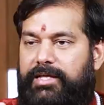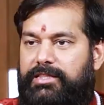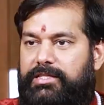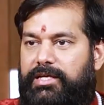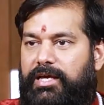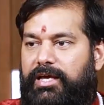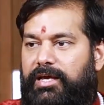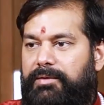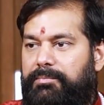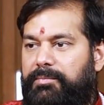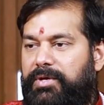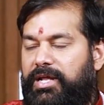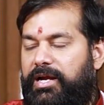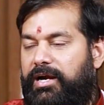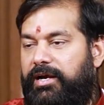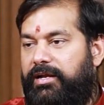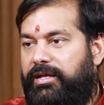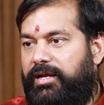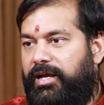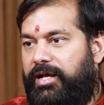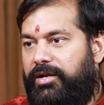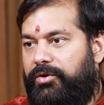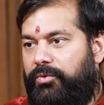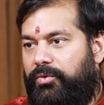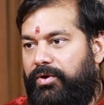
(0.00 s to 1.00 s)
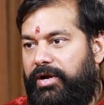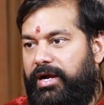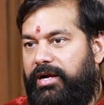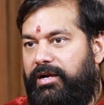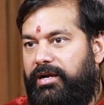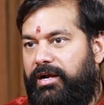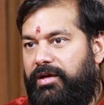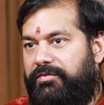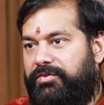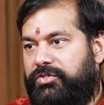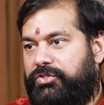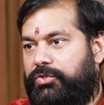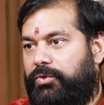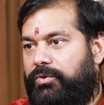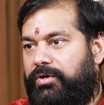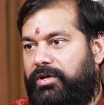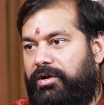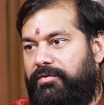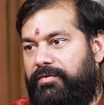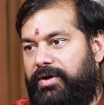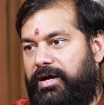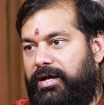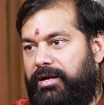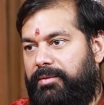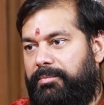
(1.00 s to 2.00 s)
అయితే మీరు అడిగారు రెండవ
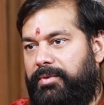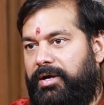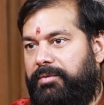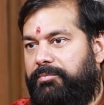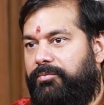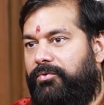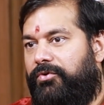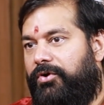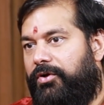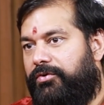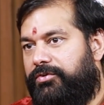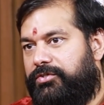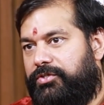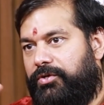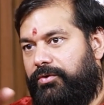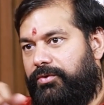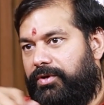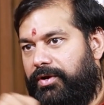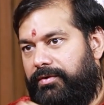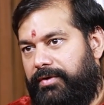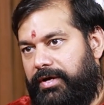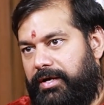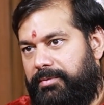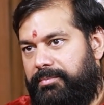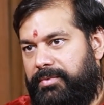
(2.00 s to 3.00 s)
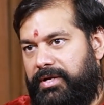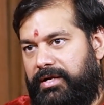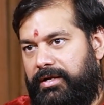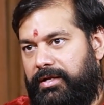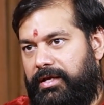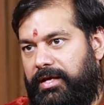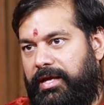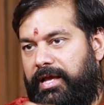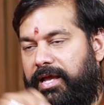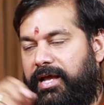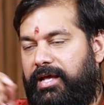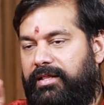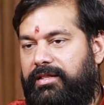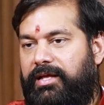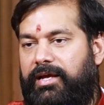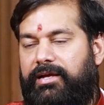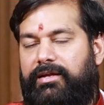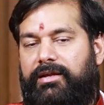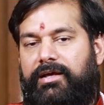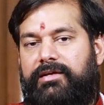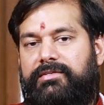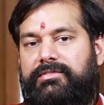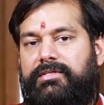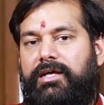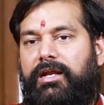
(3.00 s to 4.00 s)
శుక్రవారమా మూడవ శుక్రవారమా
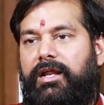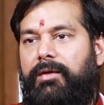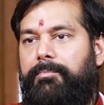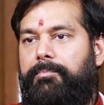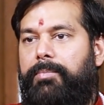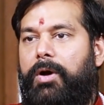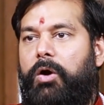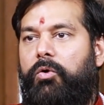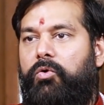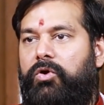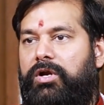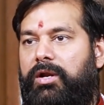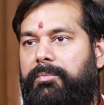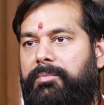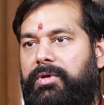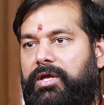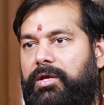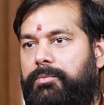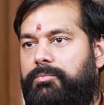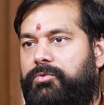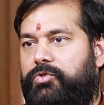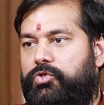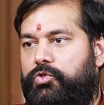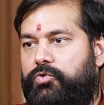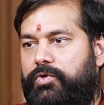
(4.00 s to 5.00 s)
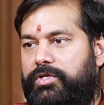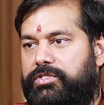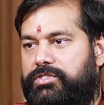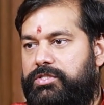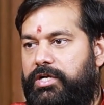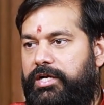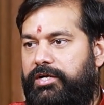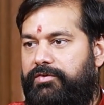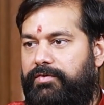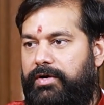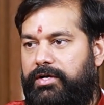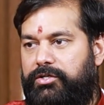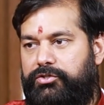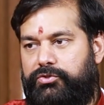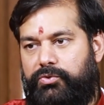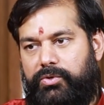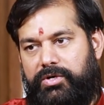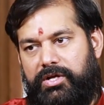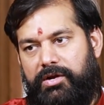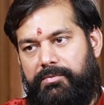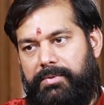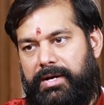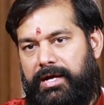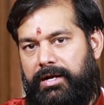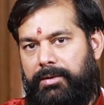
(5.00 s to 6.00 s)
ఏదైనా సరే పౌర్ణమికి ముందు వచ్చేటువంటి
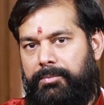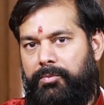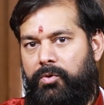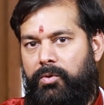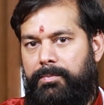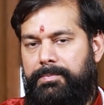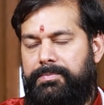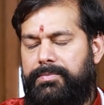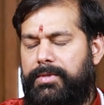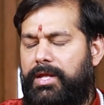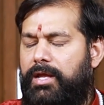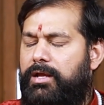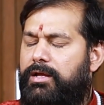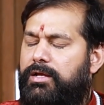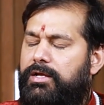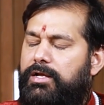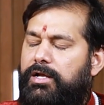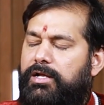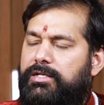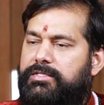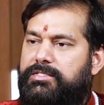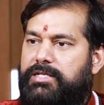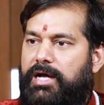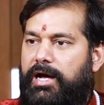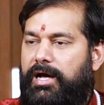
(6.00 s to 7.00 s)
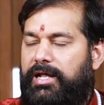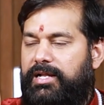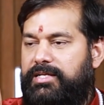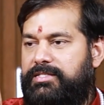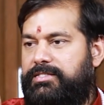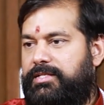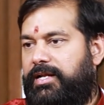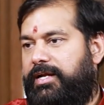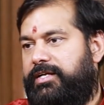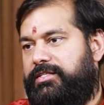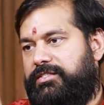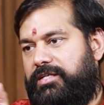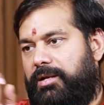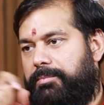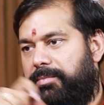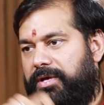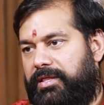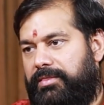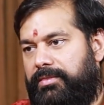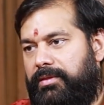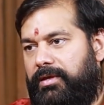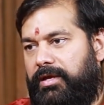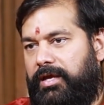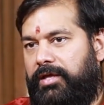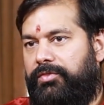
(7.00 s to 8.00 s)
శుక్రవారము చాలా
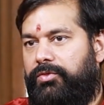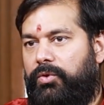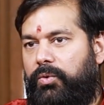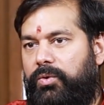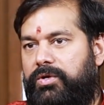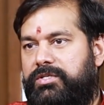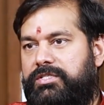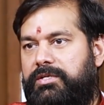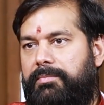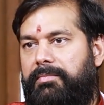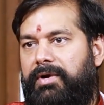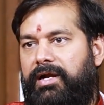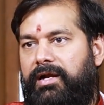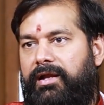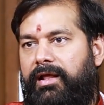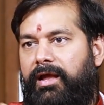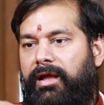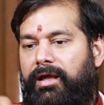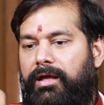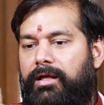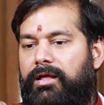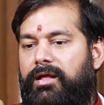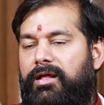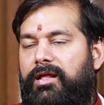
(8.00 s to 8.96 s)
శ్రేష్టమైంది ఎందుకోసమంటే